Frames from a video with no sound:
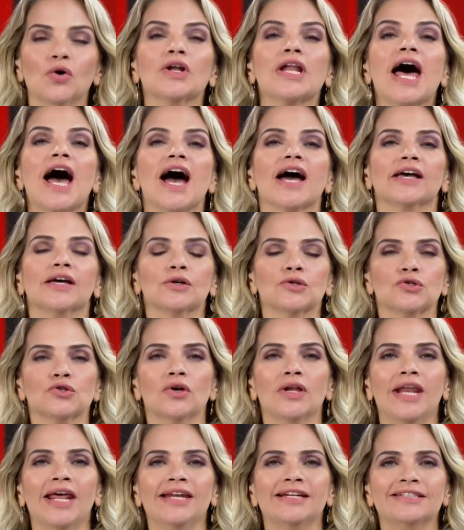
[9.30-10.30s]
Olá, eu
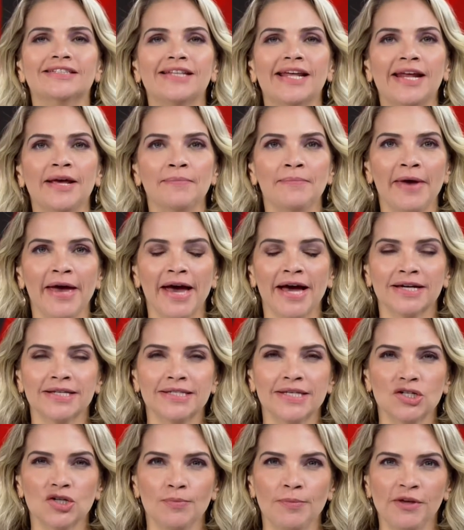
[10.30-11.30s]
sou Leila
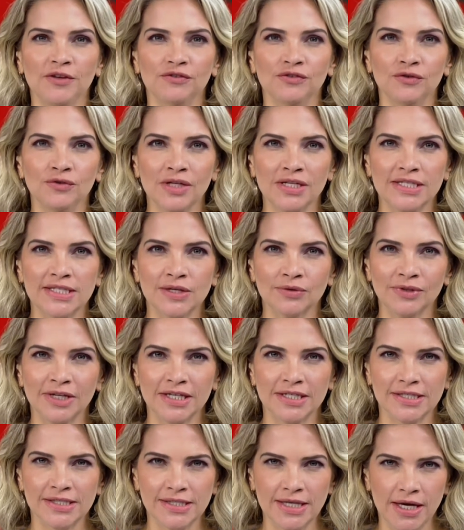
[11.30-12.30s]
Sterenberg e seja bem-vindo à edição
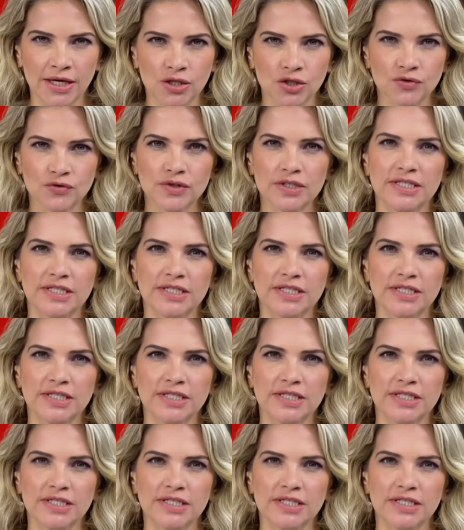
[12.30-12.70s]
das seis.